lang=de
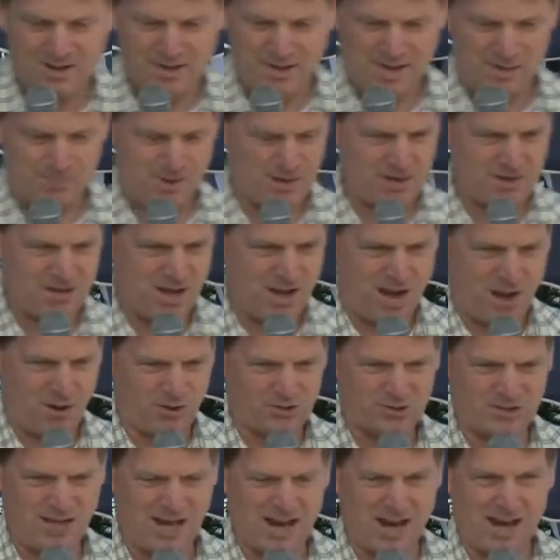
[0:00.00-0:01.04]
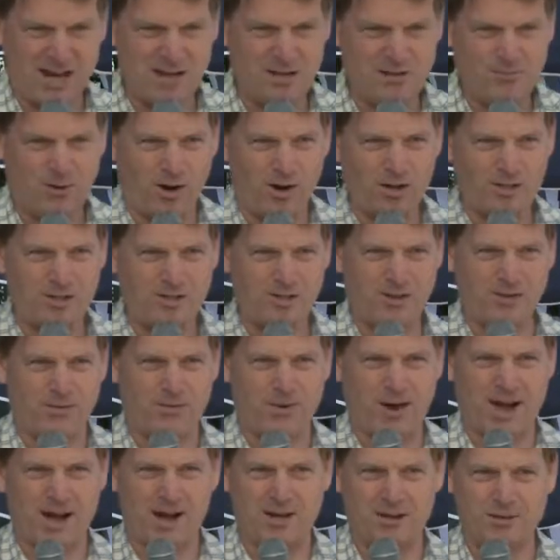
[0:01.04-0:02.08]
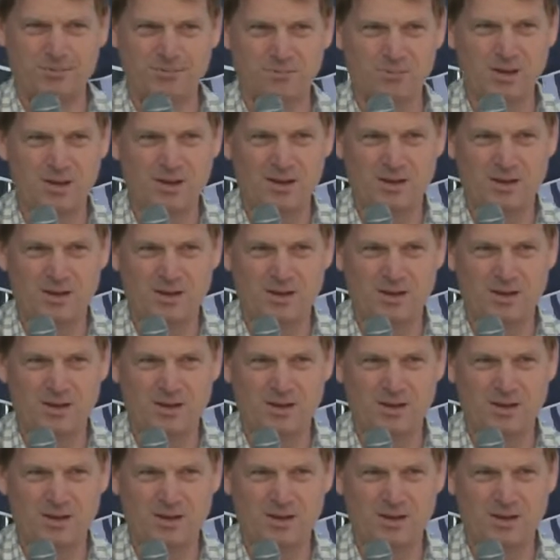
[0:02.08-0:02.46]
Ich bin da aus allen Wolken gefallen.